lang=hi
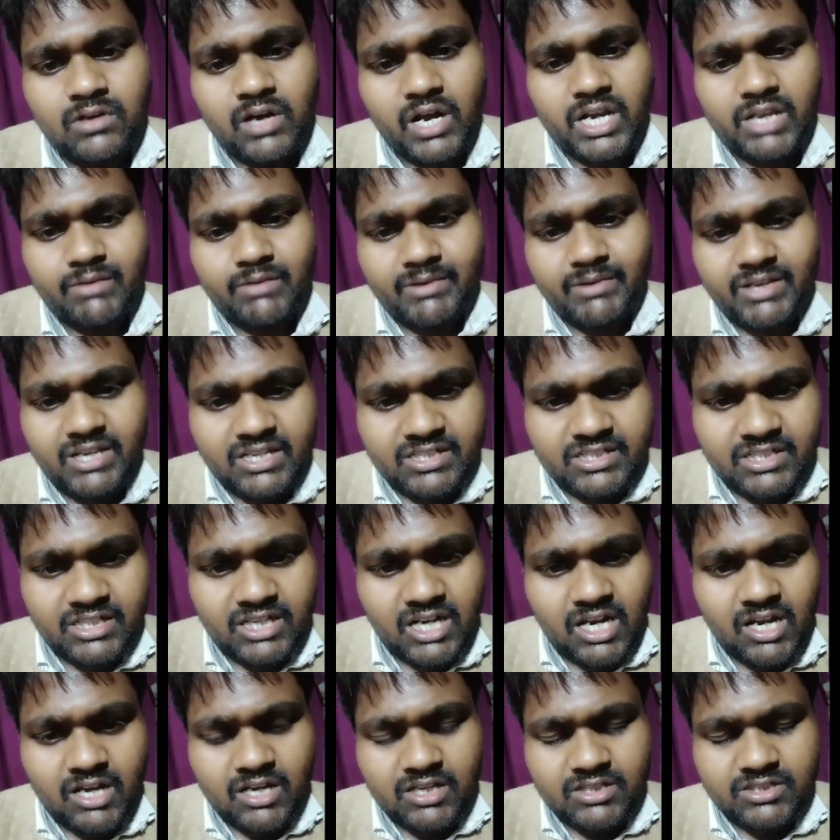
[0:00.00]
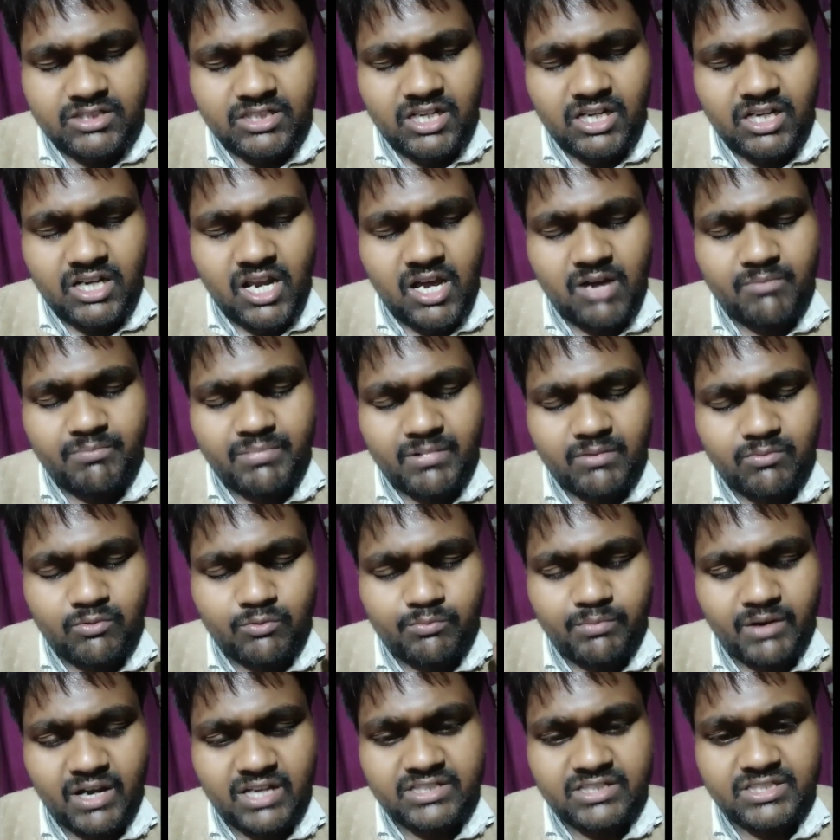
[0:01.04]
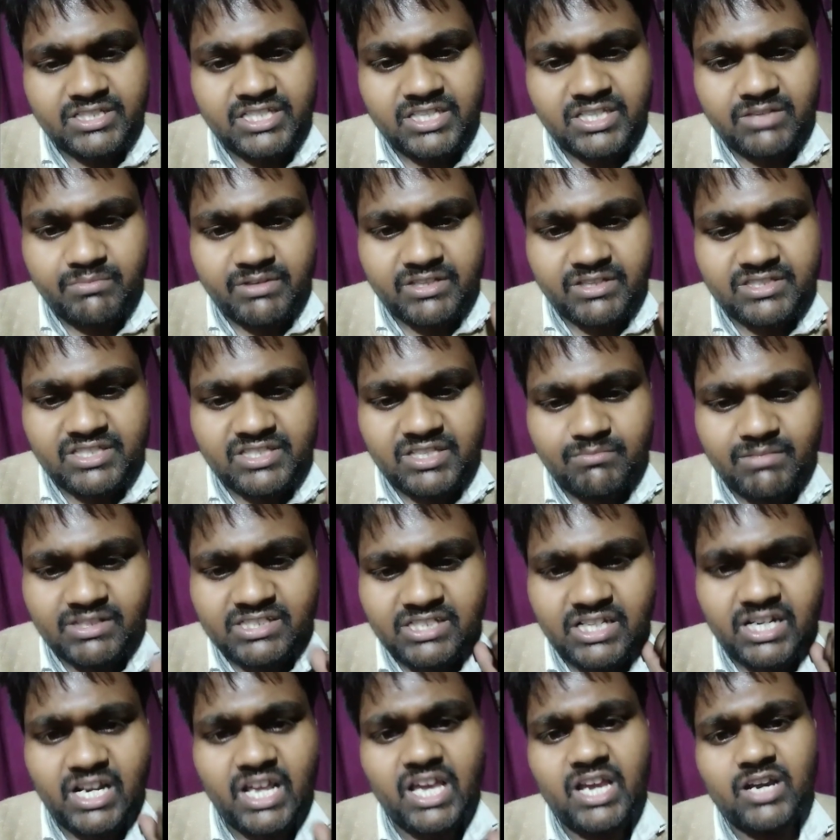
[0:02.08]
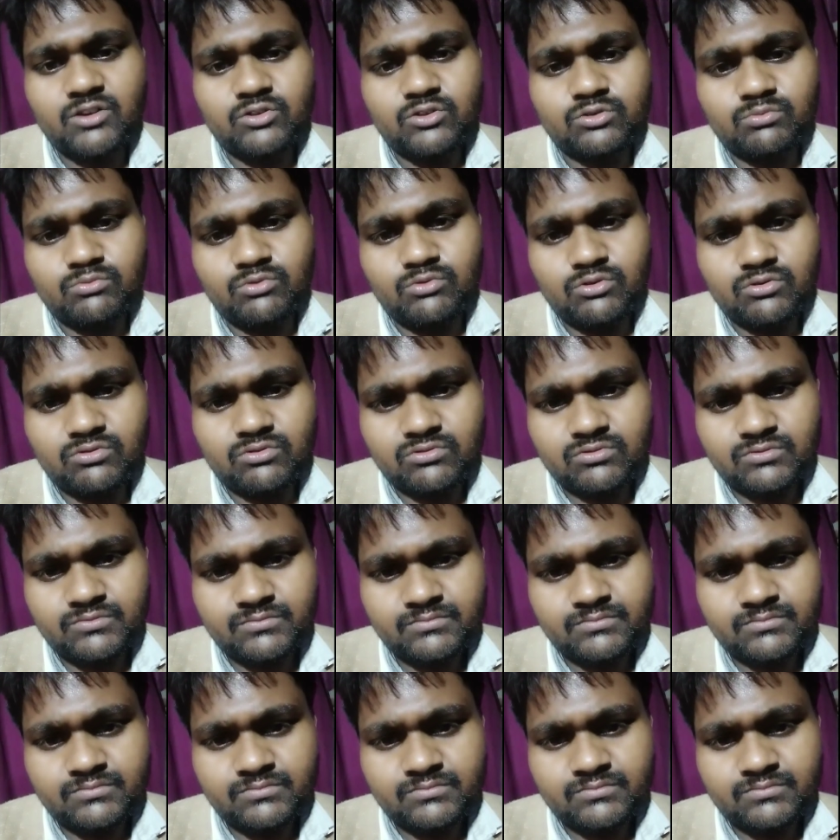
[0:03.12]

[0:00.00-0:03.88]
अरे भैया श्रीला श्रीला प्रभुपाद जी की बेस्ती मत कराया करो तुम लोग